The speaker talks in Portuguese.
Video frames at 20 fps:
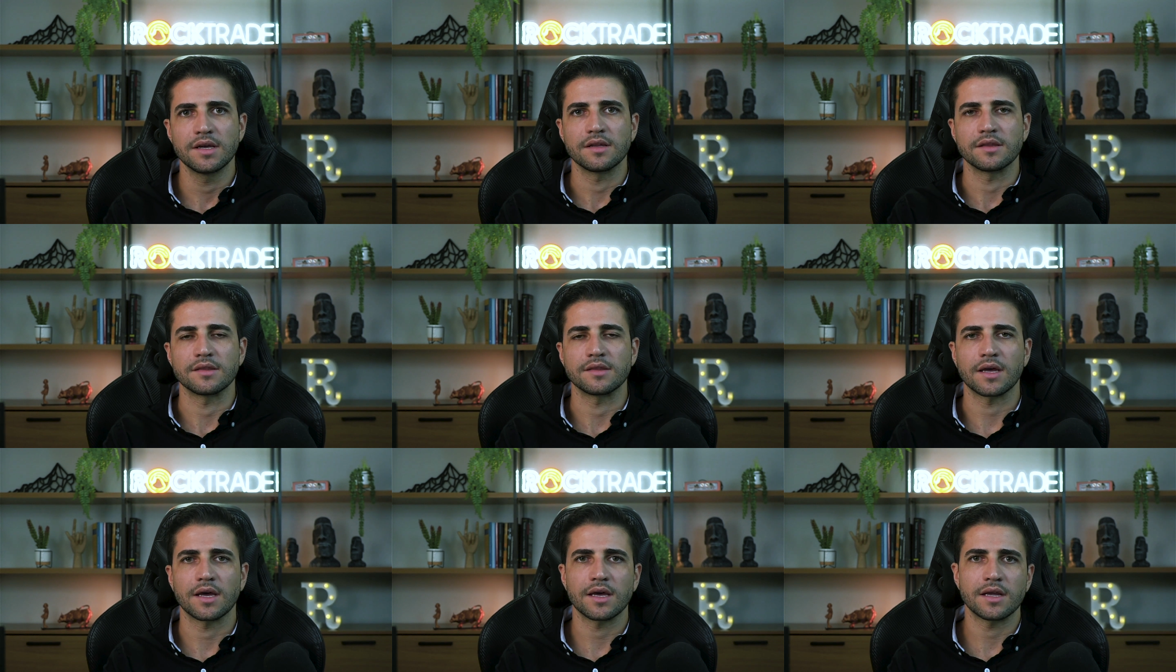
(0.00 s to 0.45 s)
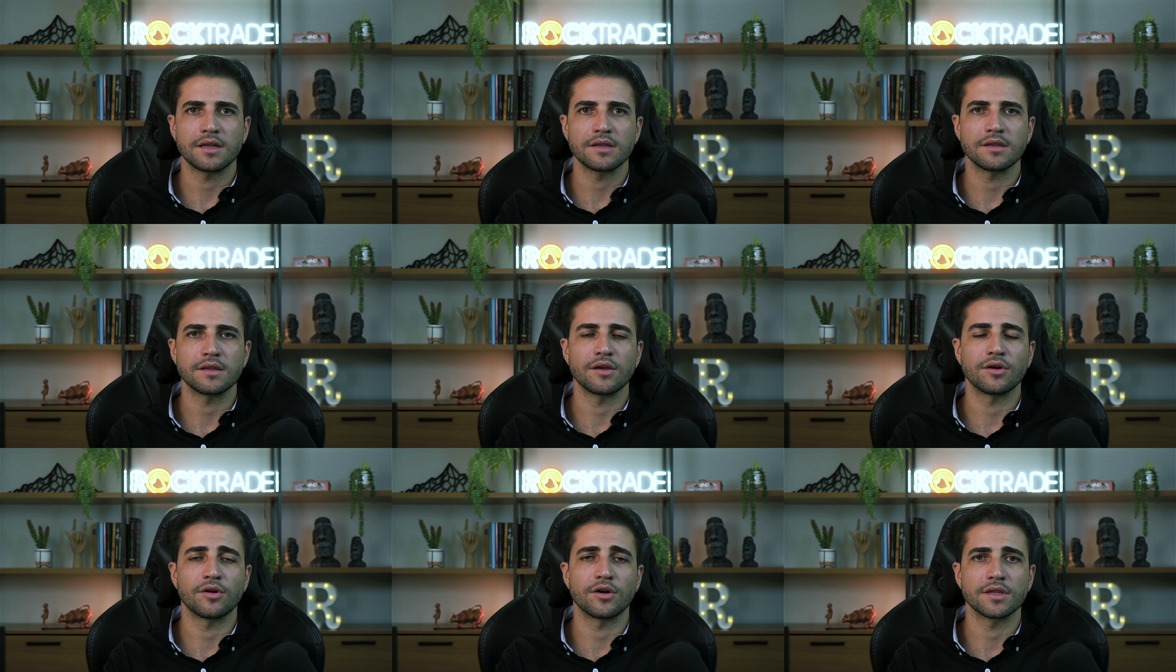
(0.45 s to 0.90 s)
na
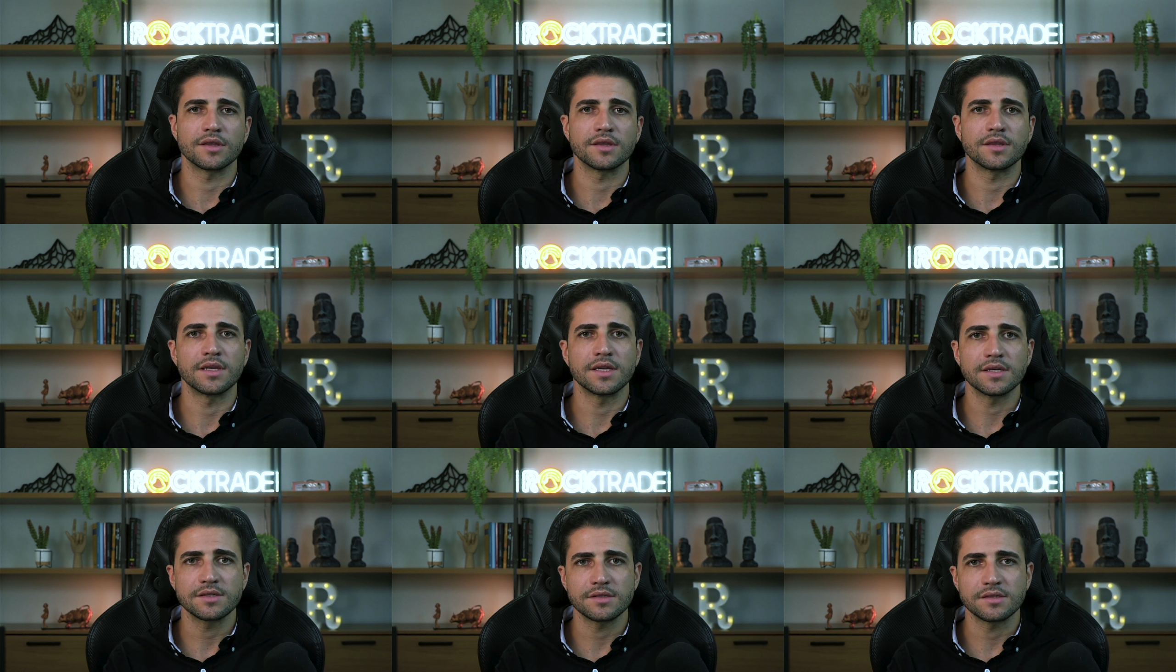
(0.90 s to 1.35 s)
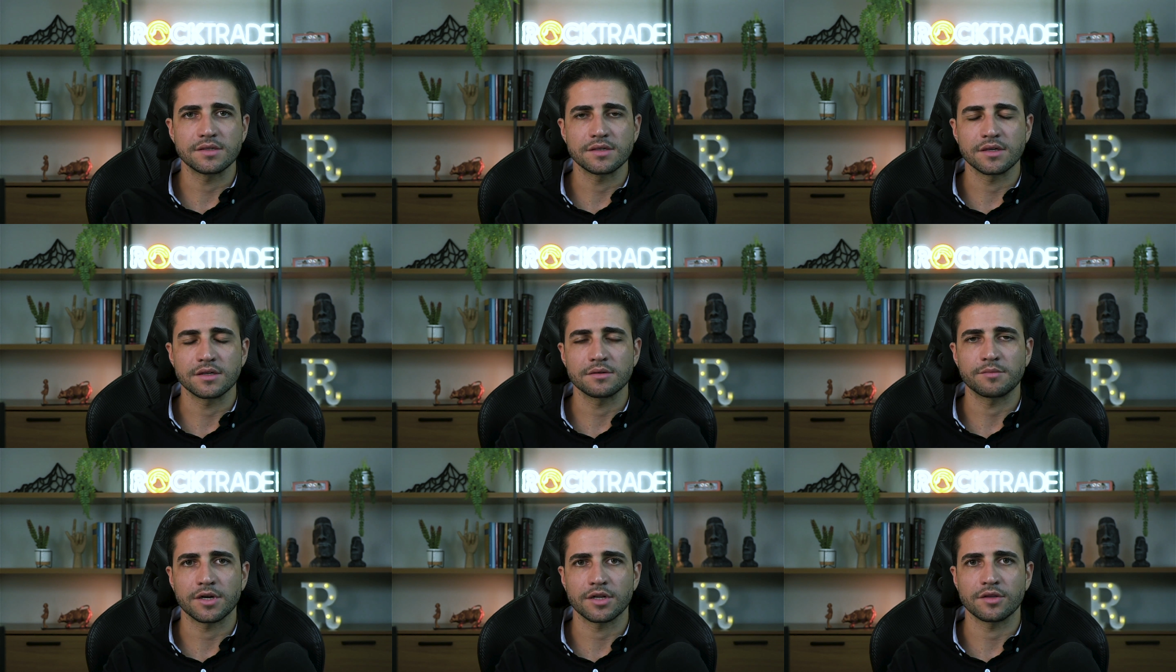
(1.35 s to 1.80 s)
LDO desse
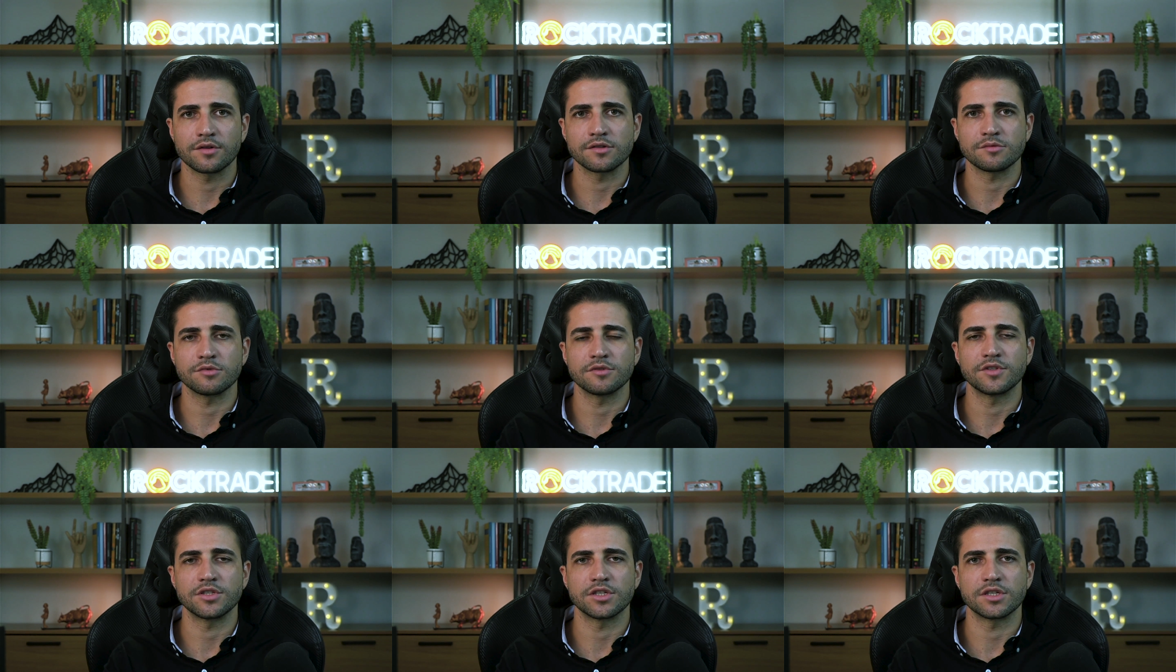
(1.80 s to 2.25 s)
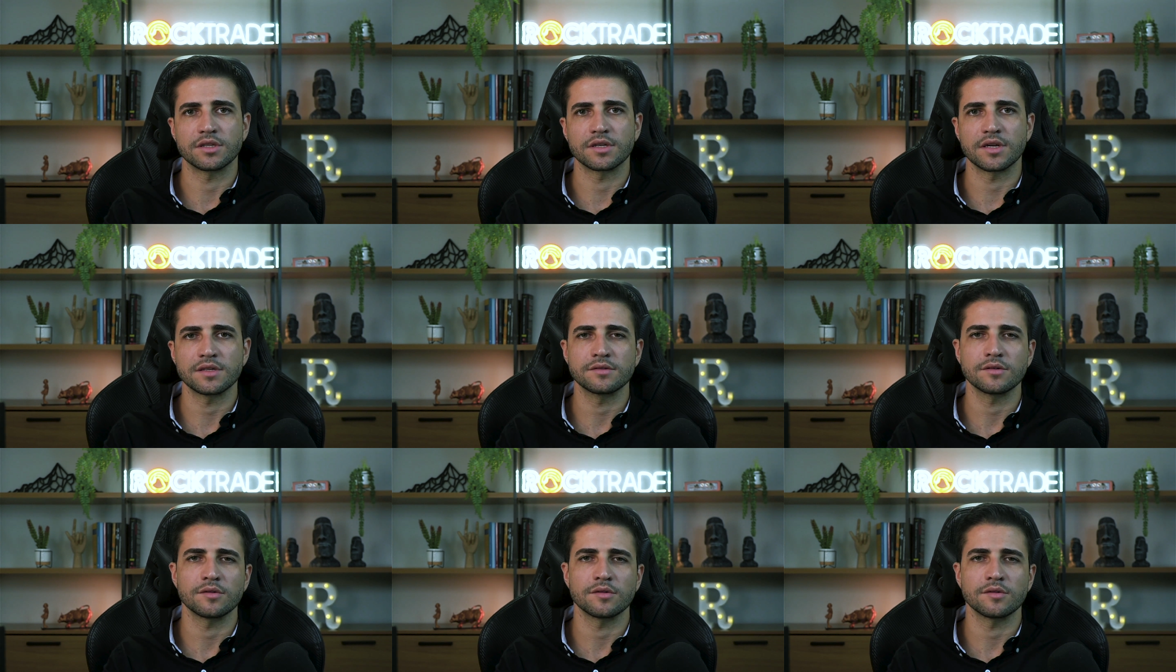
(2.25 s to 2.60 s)
ano para 2023,